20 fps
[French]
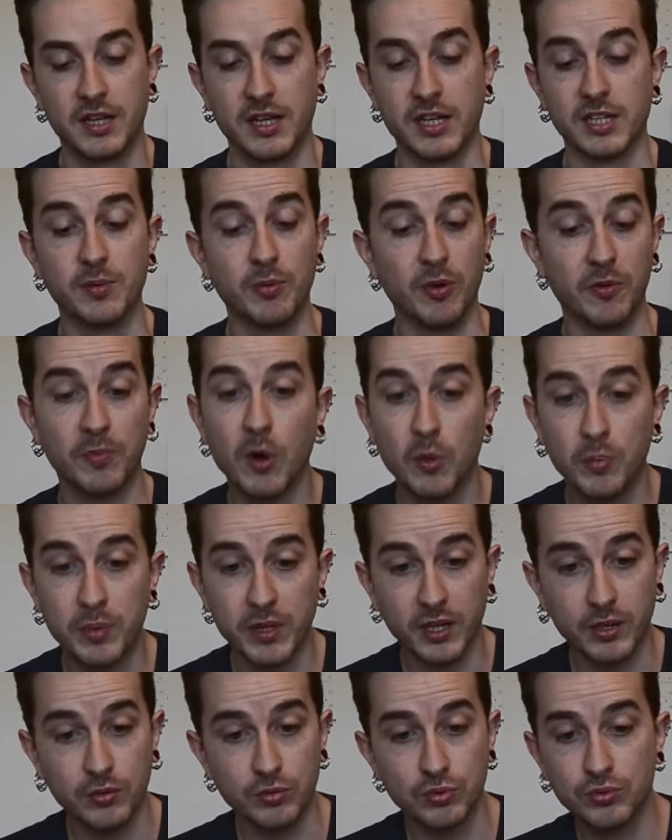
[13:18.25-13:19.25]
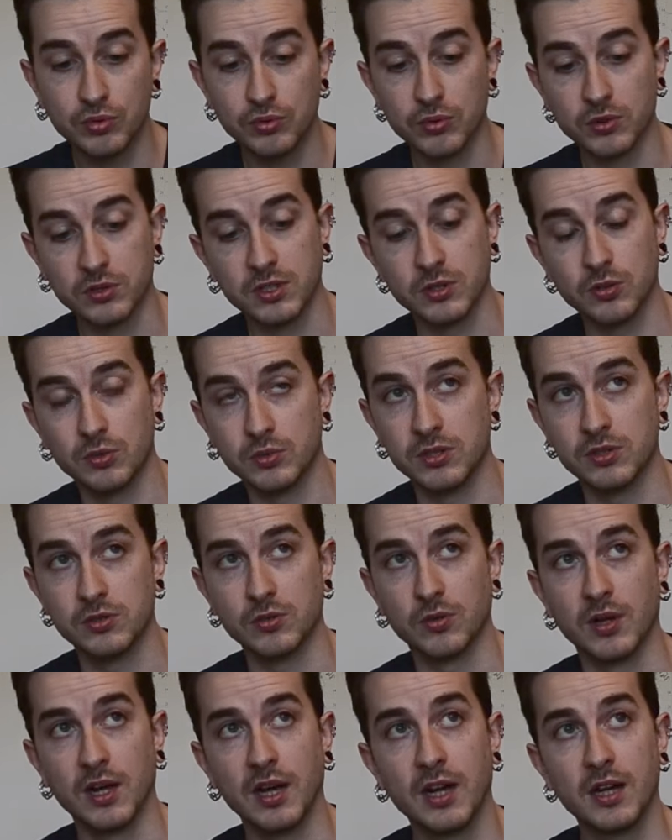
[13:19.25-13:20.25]
et qu'ils peuvent pas opérer du tout dans ces
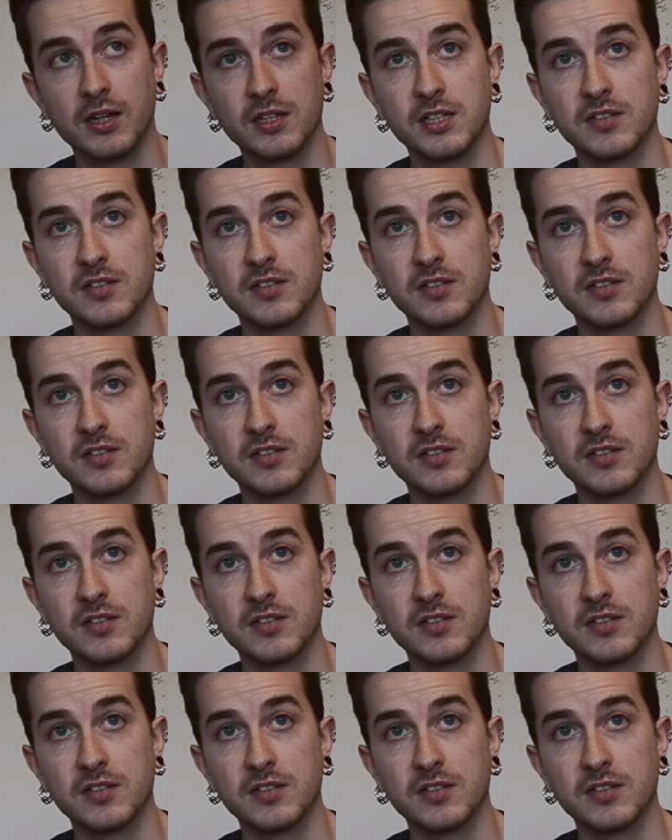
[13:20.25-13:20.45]
conditions-là,